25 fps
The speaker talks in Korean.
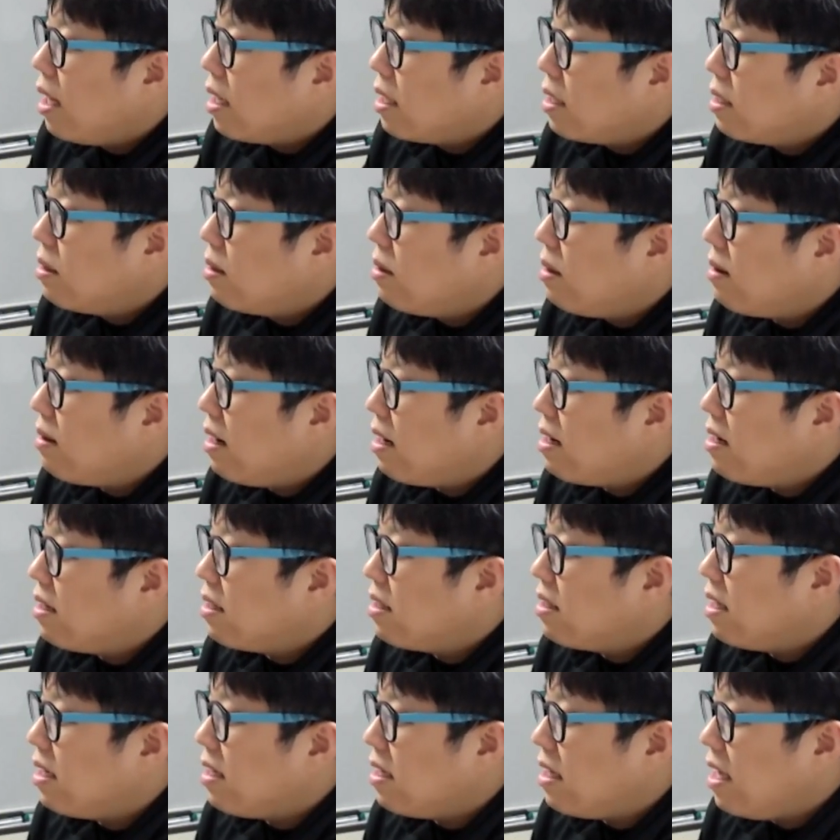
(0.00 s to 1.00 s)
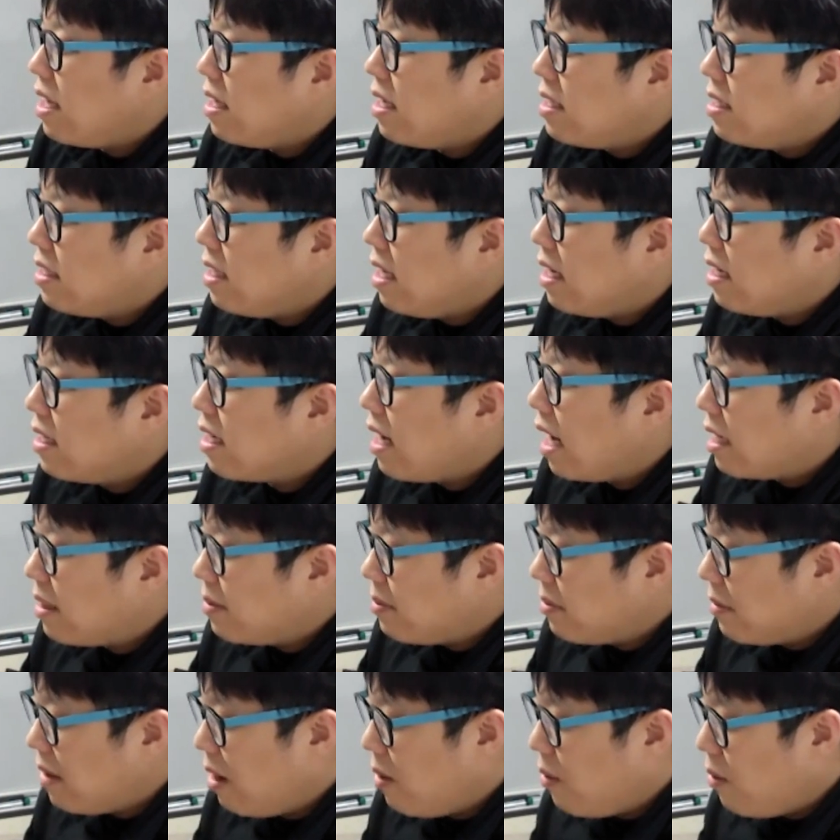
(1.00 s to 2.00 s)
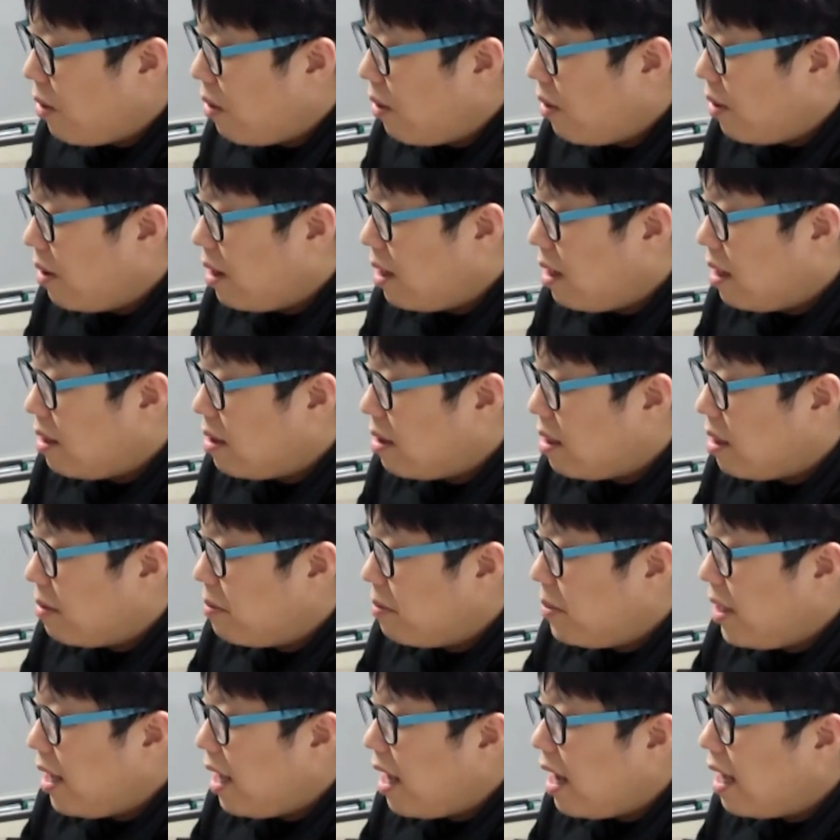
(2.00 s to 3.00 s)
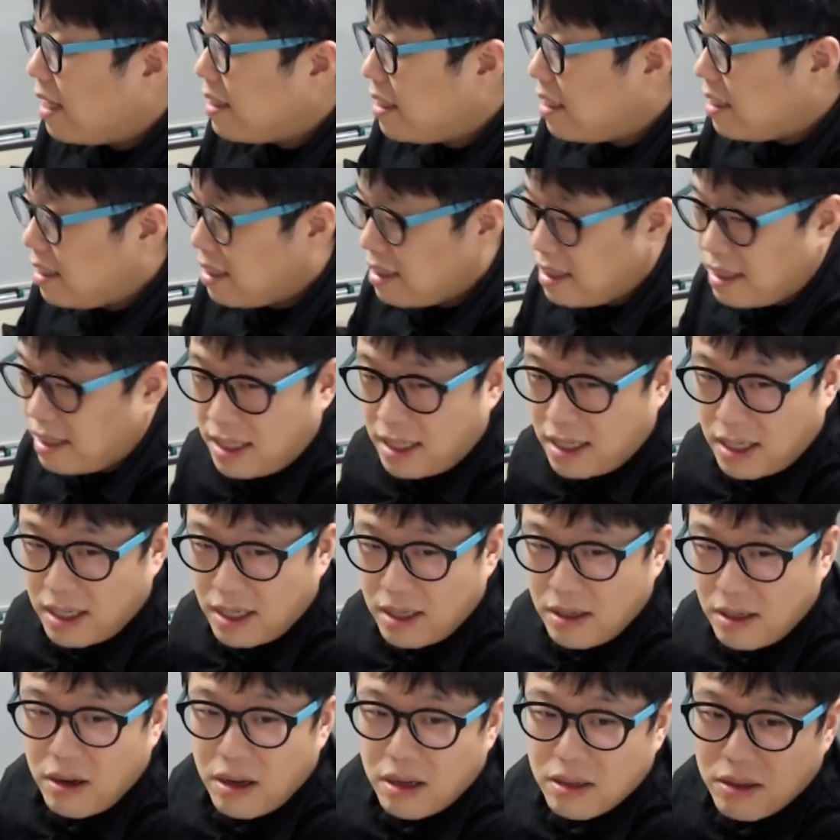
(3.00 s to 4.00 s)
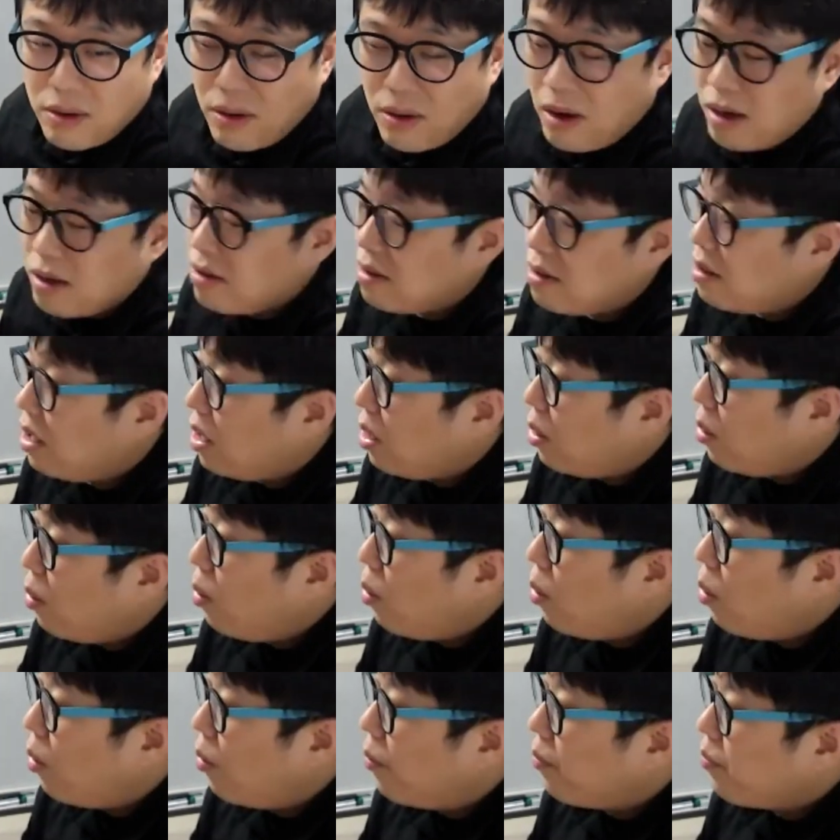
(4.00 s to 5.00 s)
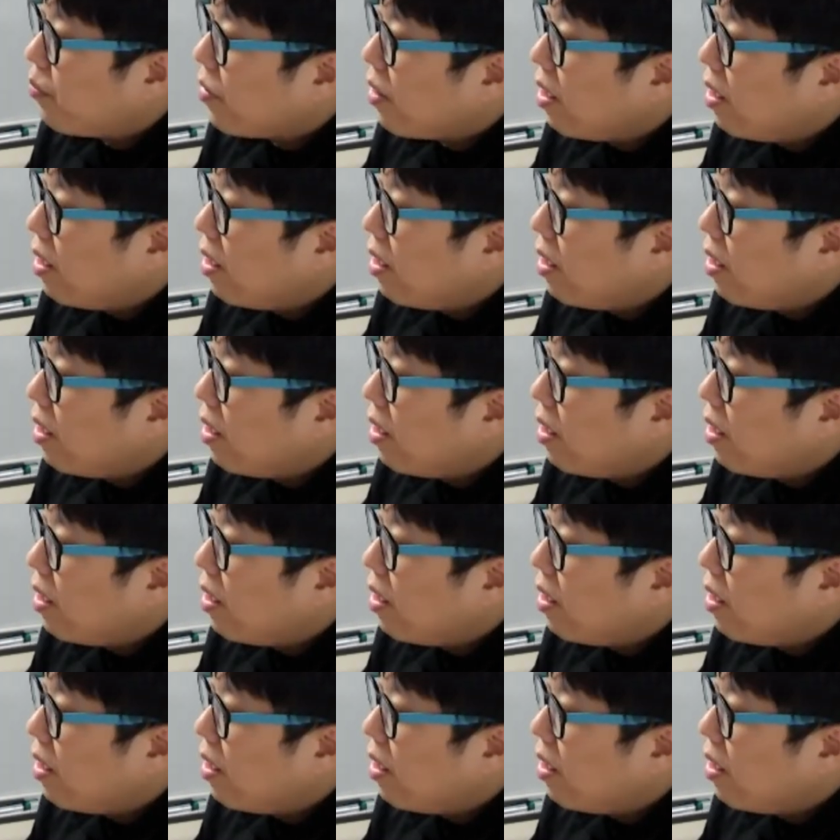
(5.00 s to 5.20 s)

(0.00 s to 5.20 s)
그거 관련된 게 인생은 아름다워 어, 피아니스트 이러한 영화들이 있고